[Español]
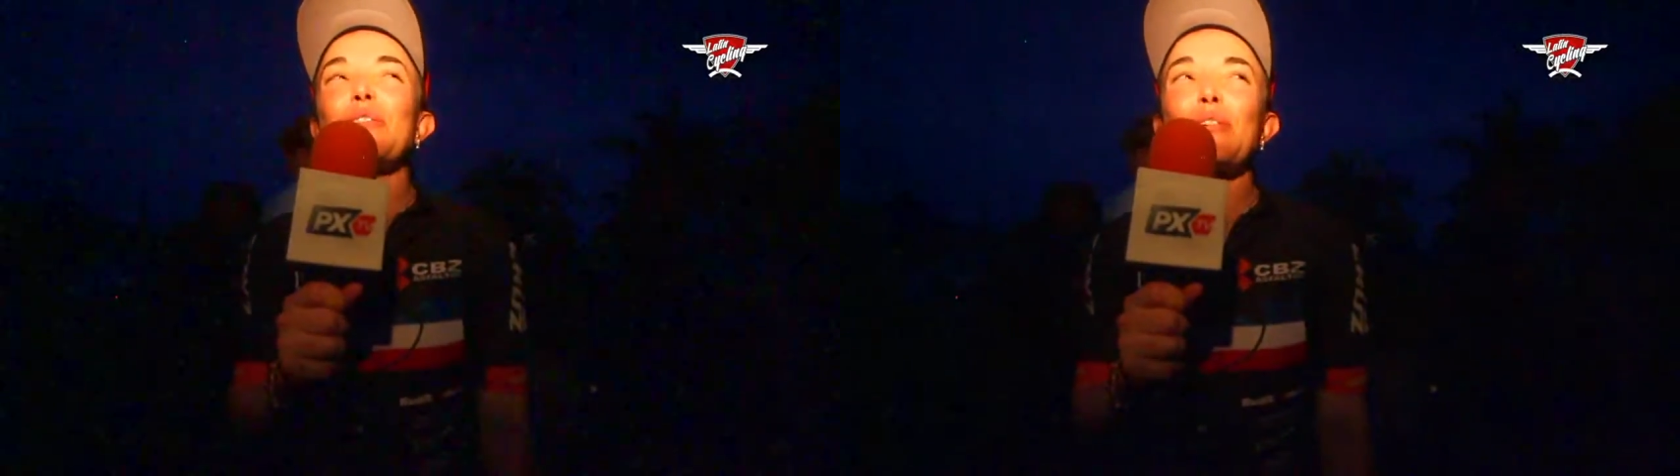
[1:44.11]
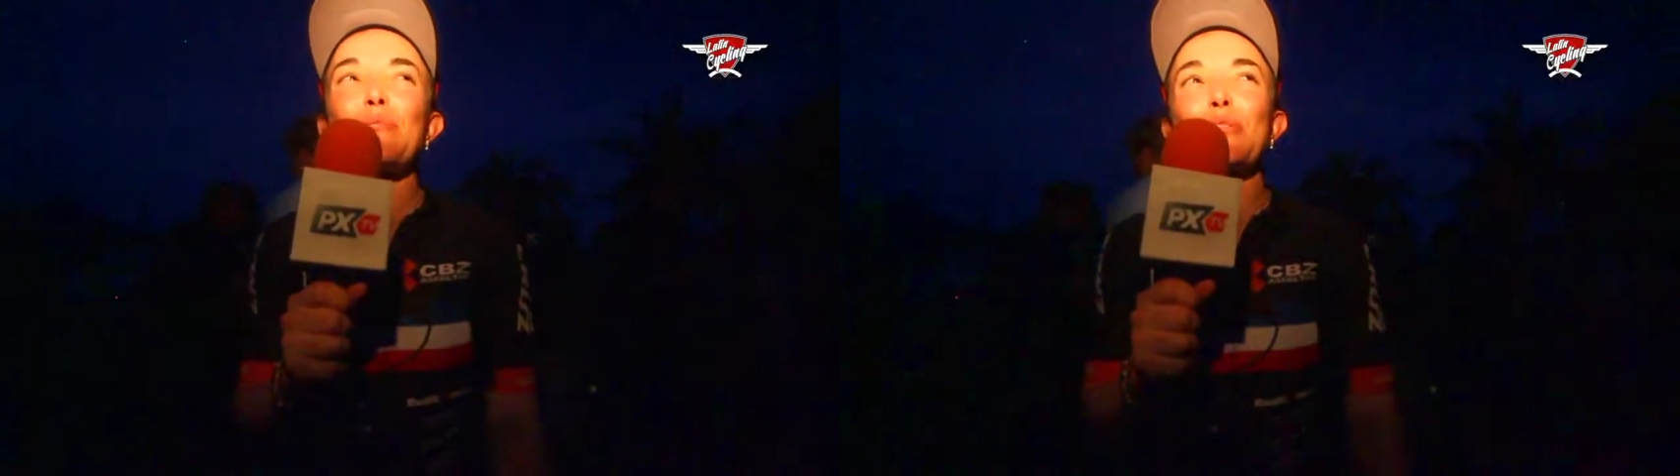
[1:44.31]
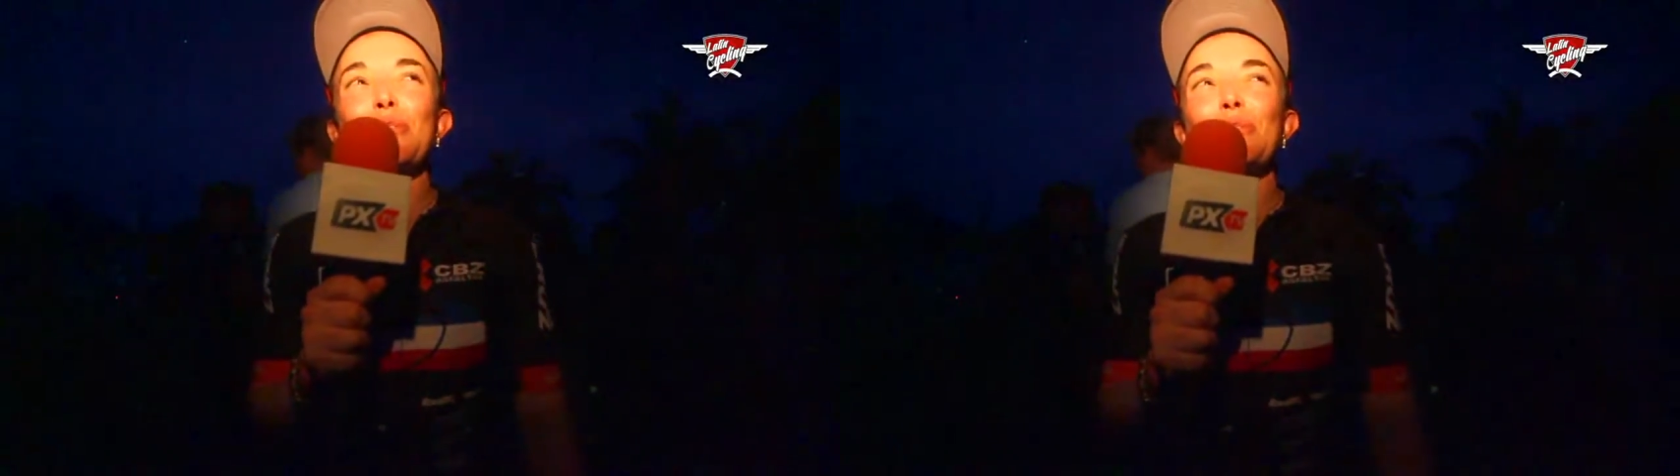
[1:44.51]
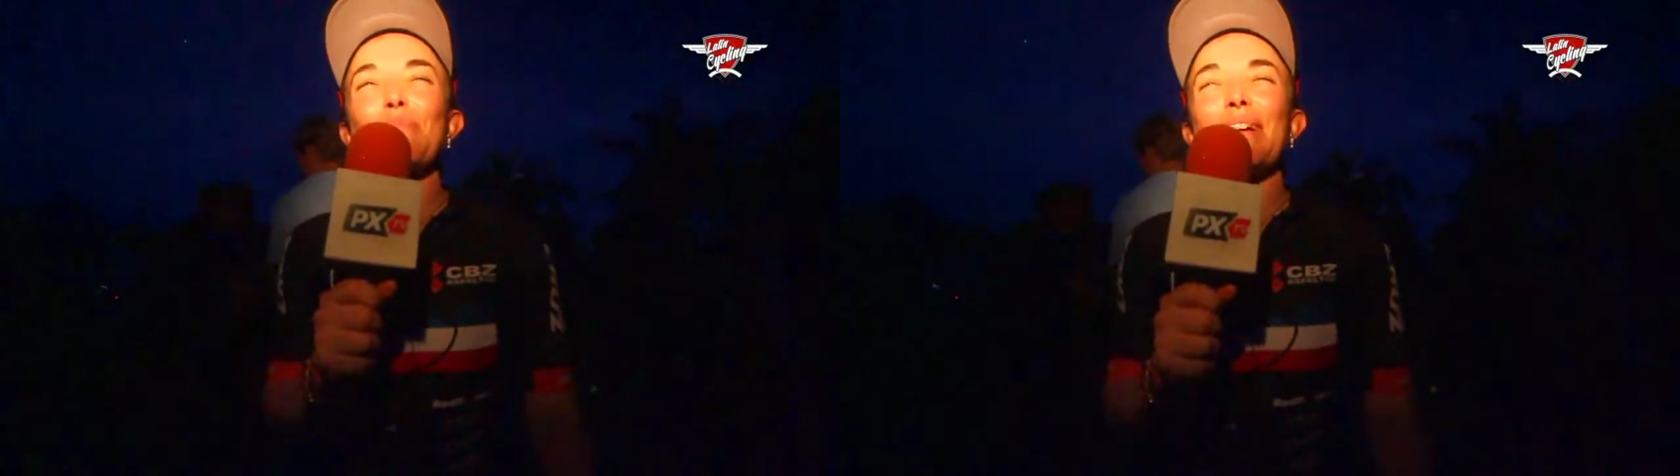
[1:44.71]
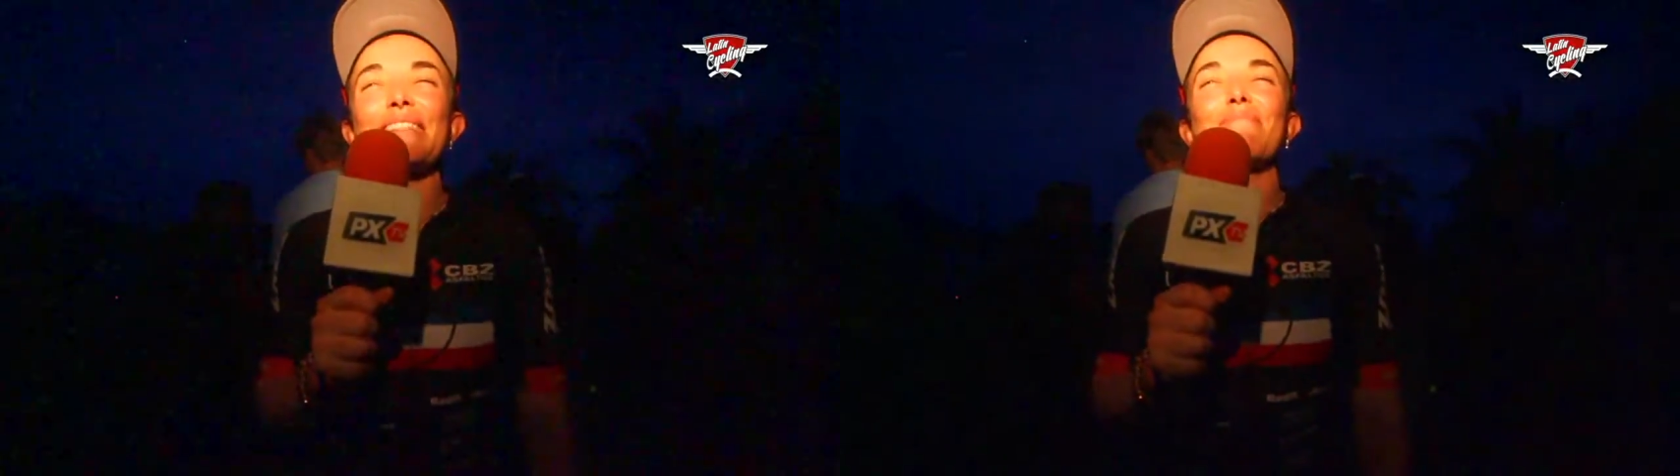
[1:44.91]
de muchos
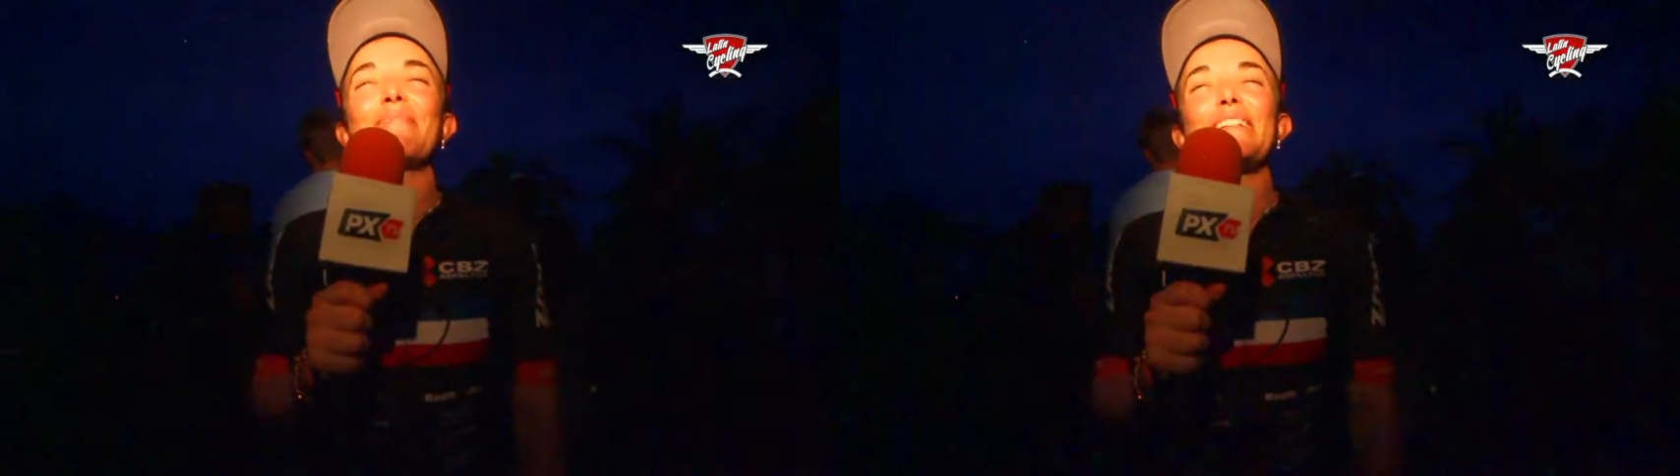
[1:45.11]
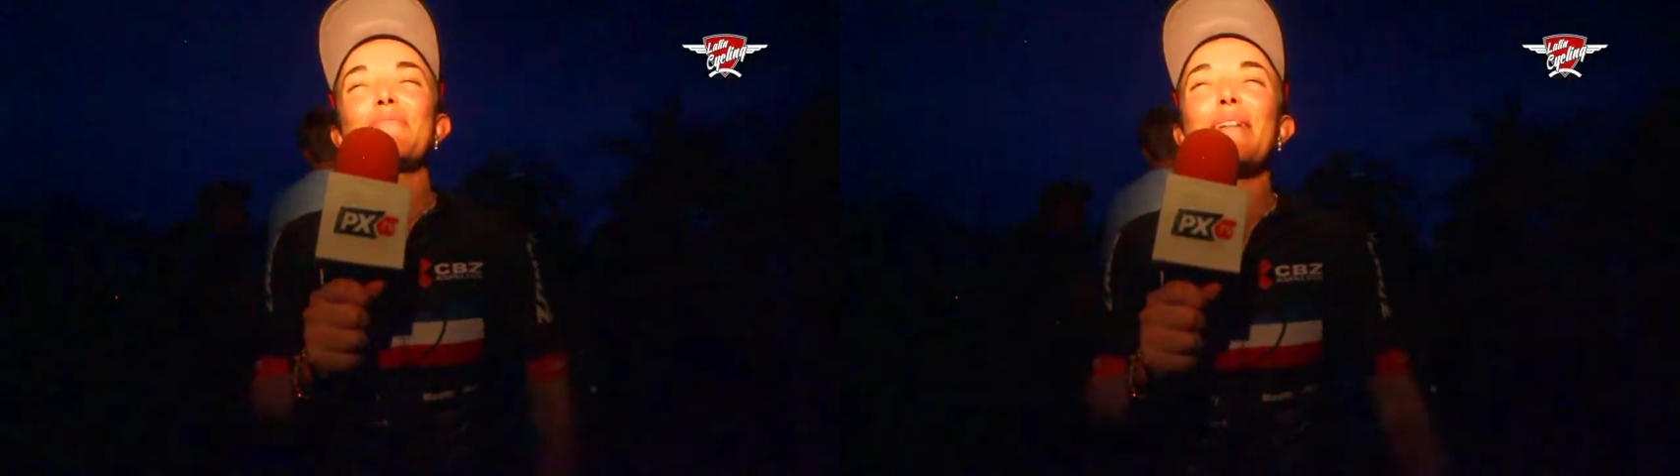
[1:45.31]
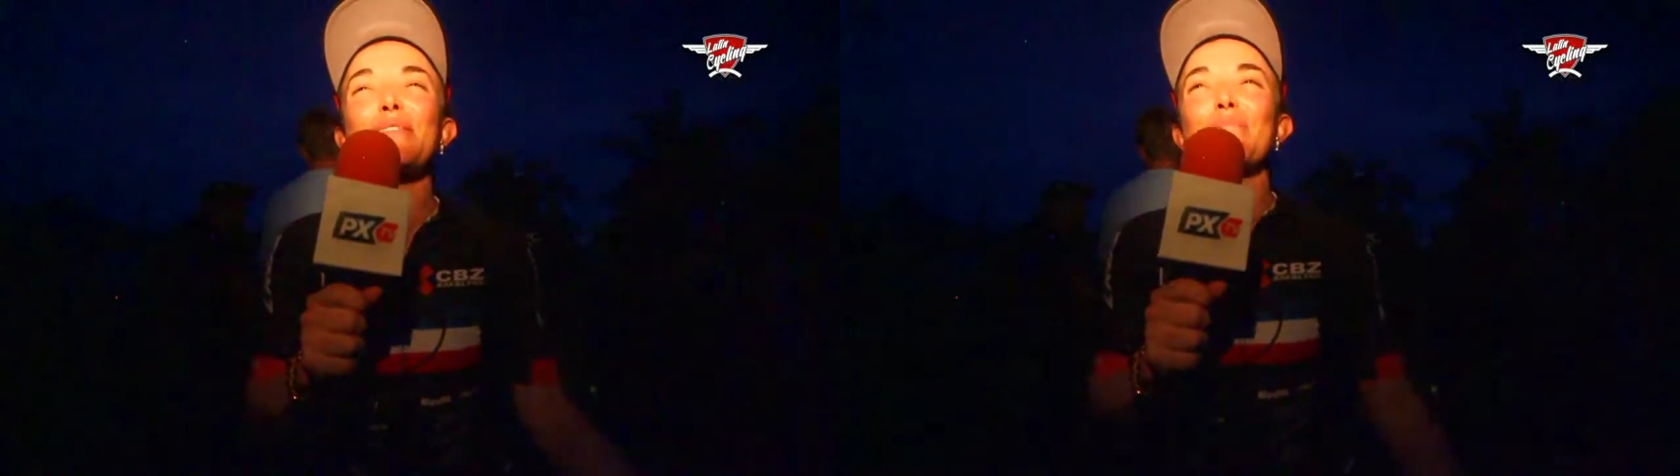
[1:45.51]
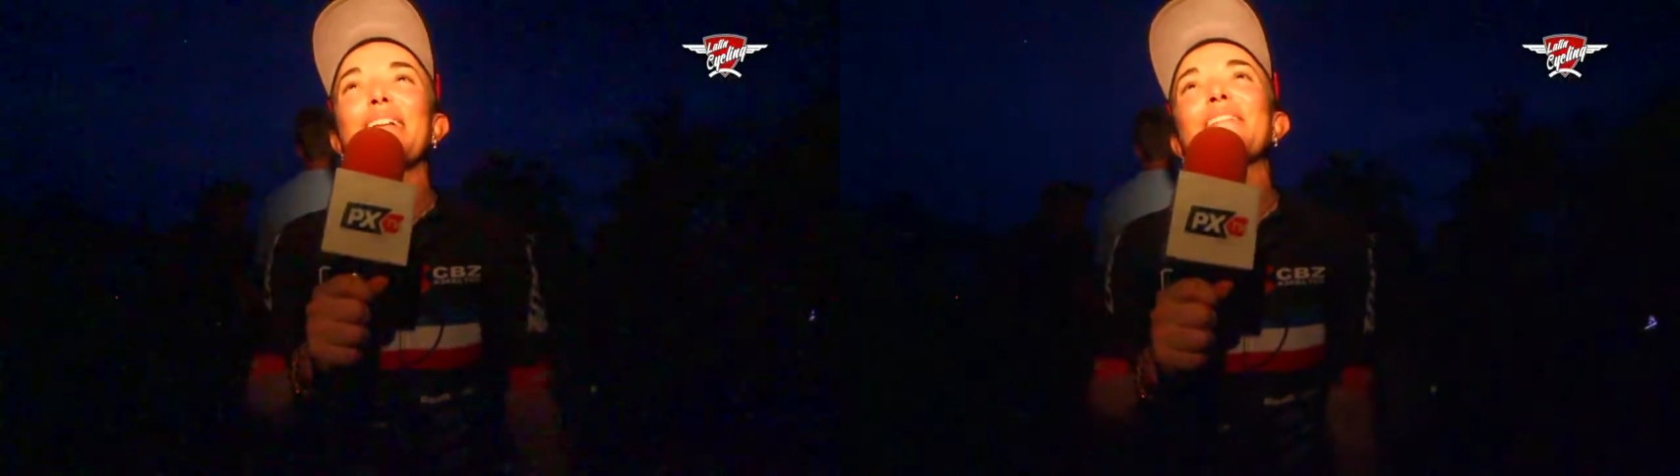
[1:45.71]
más, eso más o